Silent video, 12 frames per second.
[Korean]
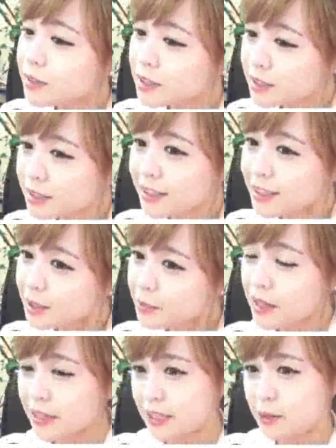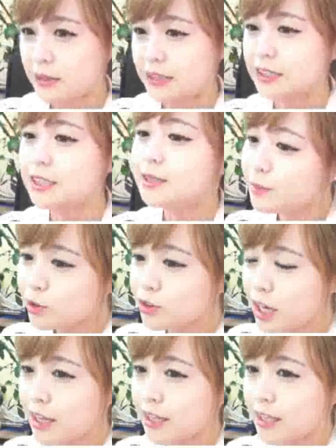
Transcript: 은큼한 느낌이 있어 음흉한